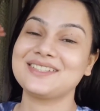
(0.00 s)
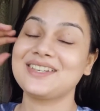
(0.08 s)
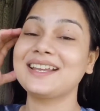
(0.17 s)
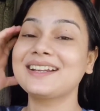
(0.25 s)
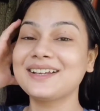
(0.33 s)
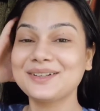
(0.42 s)

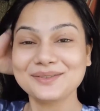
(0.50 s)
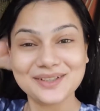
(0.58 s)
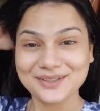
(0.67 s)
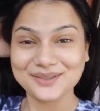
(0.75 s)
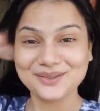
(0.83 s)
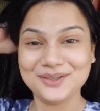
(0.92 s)
शेयर करो
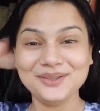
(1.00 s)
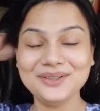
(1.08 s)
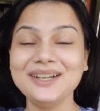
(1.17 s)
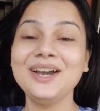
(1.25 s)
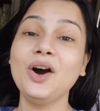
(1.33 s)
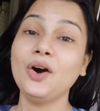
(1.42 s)
वीडियो को
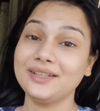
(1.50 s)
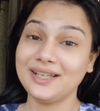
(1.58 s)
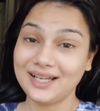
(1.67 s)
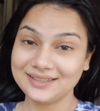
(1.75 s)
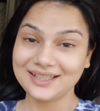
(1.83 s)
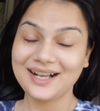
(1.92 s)
और
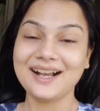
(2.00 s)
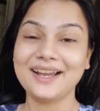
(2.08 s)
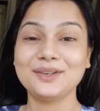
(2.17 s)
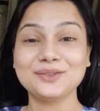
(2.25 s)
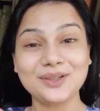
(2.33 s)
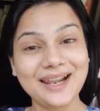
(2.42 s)
यहाँ तक आ
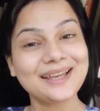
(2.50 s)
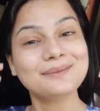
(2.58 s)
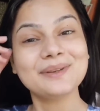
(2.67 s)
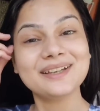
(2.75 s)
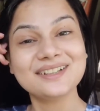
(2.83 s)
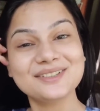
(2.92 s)
गए हो तो लाइक
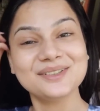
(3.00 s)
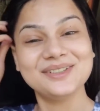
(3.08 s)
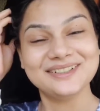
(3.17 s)
भी कर दो